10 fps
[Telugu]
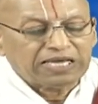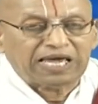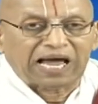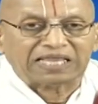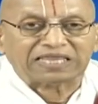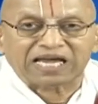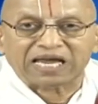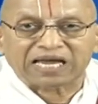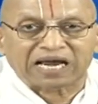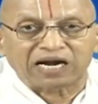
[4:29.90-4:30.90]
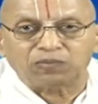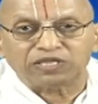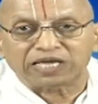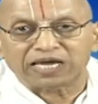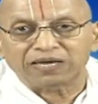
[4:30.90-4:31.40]
ఈ అంతఃకరణం
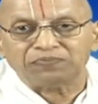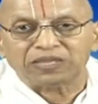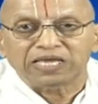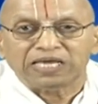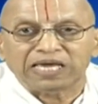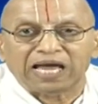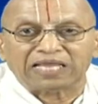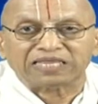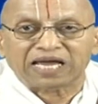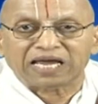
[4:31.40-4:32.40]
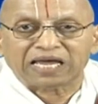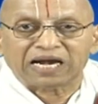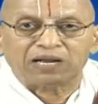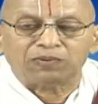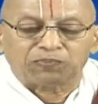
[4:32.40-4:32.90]
ఉంది ఈ
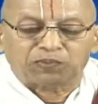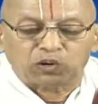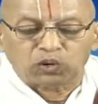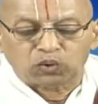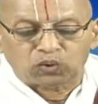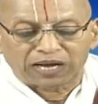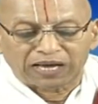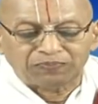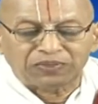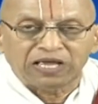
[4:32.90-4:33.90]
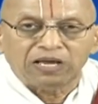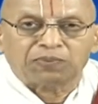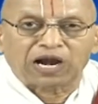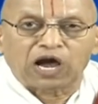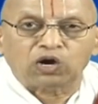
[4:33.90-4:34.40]
అంతఃకరణం ఎప్పుడూ కూడా
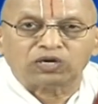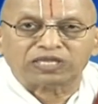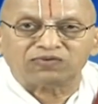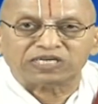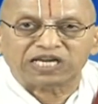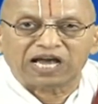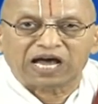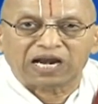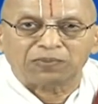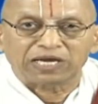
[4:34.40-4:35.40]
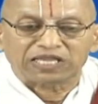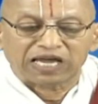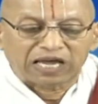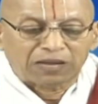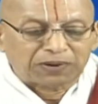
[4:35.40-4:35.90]
ప్రాకృత విషయాల
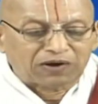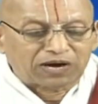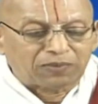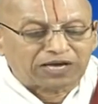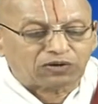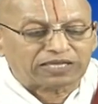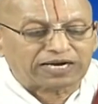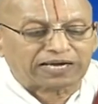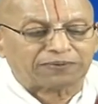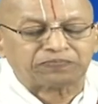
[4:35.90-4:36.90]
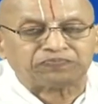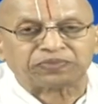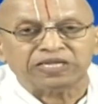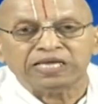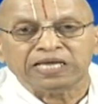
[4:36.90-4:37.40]
మీదే ప్రవణమై ఉందట
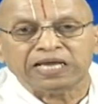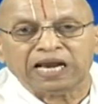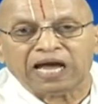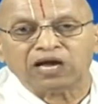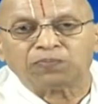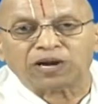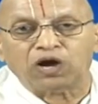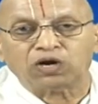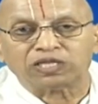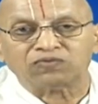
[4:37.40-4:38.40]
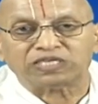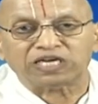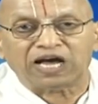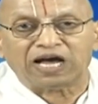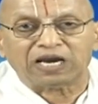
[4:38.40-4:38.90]
ఇలాగ ప్రాకృత
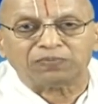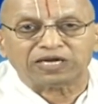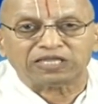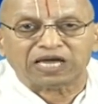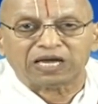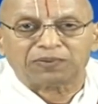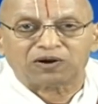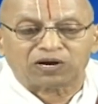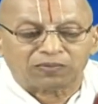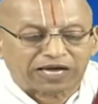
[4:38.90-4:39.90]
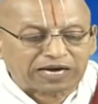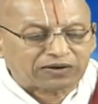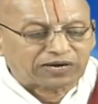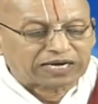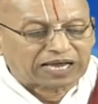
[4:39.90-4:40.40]
విషయాల మీదే
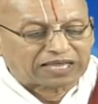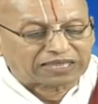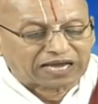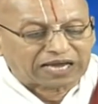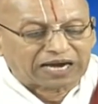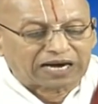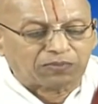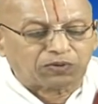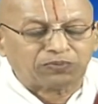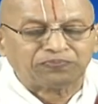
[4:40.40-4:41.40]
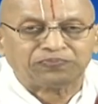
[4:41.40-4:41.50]
ప్రవణమైనటువంటి అంతఃకరణము